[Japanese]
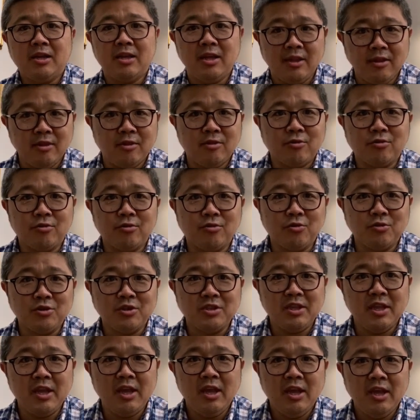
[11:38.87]
原則と
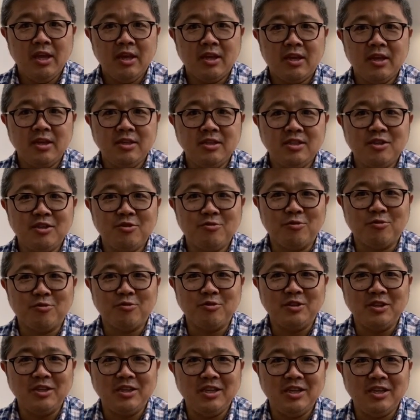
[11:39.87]
して現地
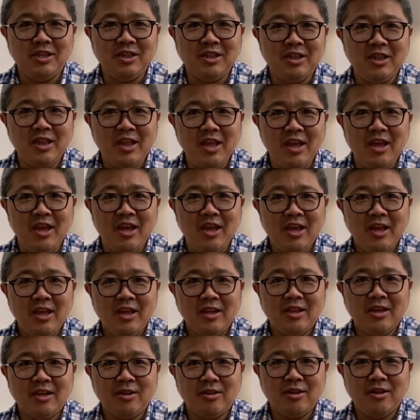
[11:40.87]
国に行って
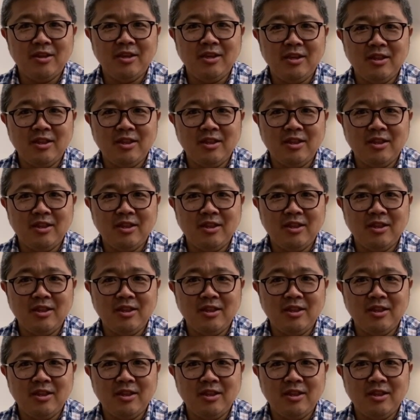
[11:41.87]
た